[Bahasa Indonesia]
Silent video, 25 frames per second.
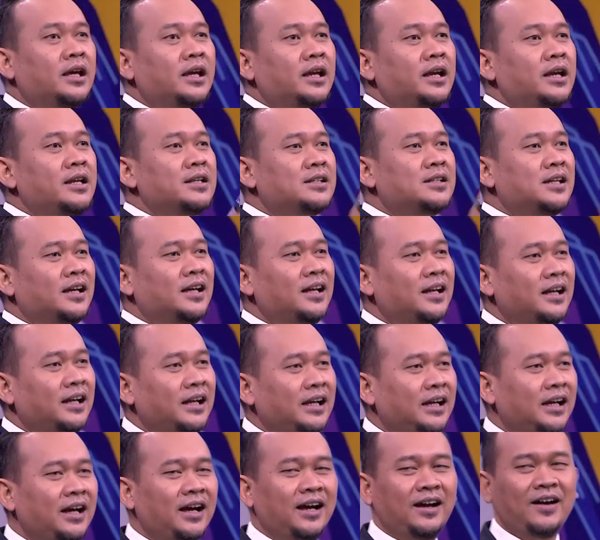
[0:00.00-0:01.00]

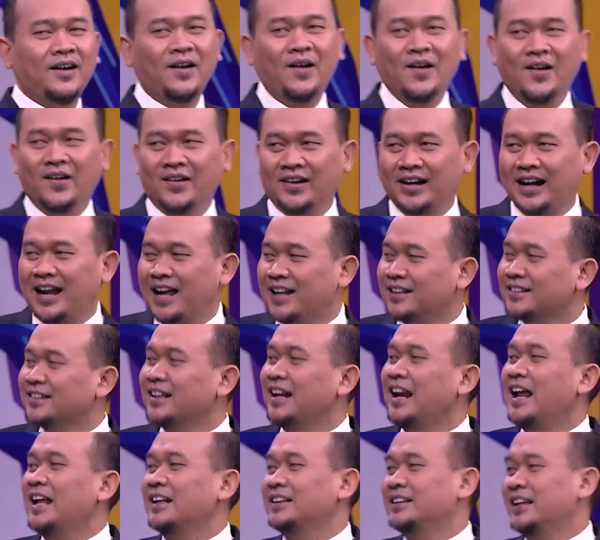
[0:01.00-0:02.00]
Ciri-ciri
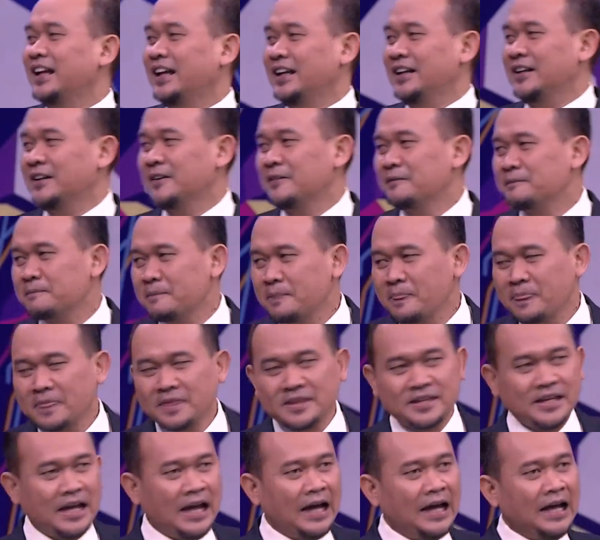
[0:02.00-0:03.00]
orang telaten.
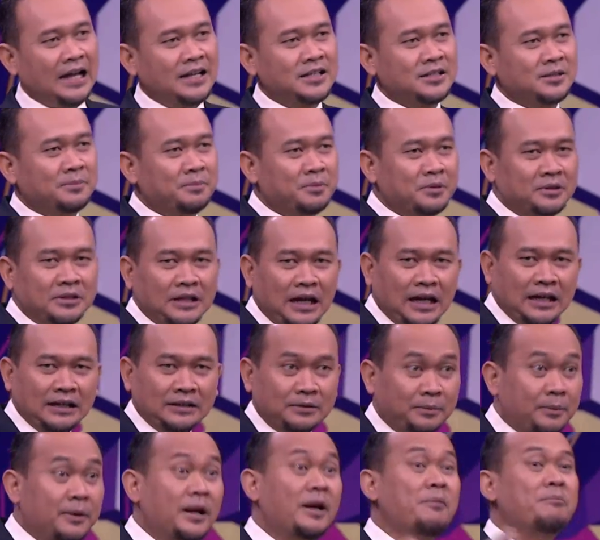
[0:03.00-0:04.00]
Saya akan
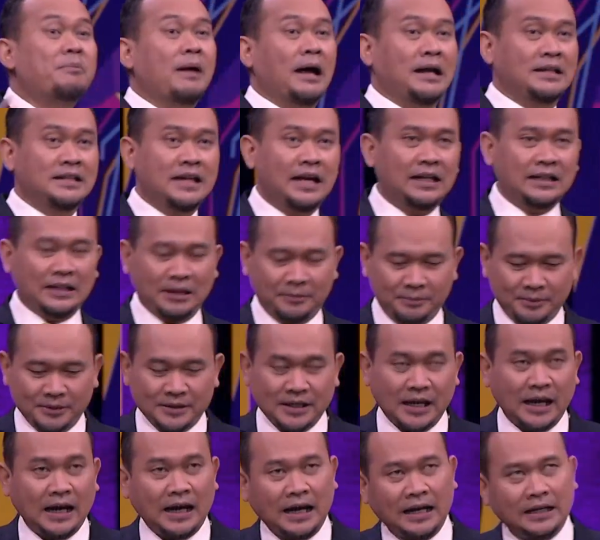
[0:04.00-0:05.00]
sebutkan, sebenarnya banyak
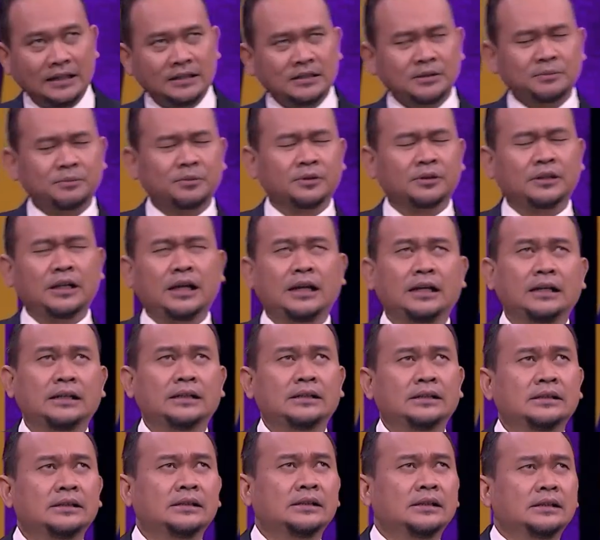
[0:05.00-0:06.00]
tapi saya akan
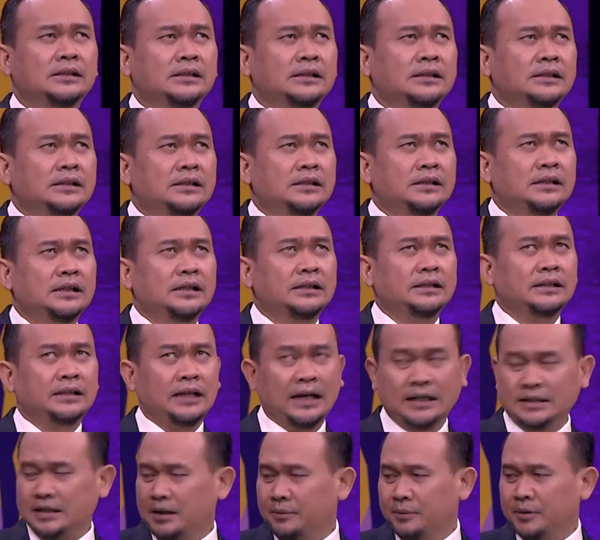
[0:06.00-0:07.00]
sebutkan
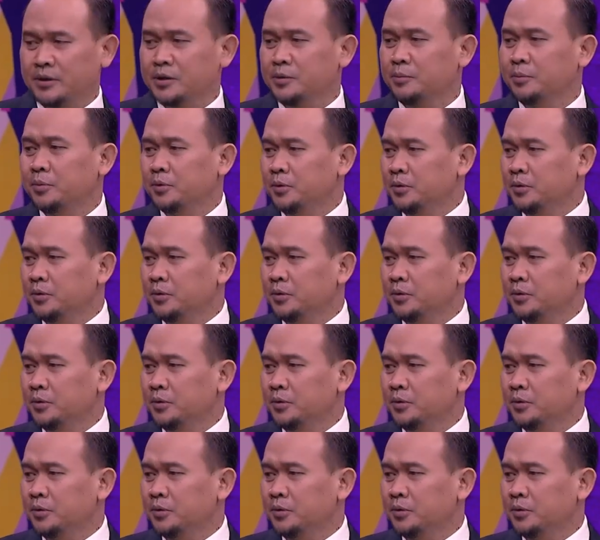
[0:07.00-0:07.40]
nggak sampai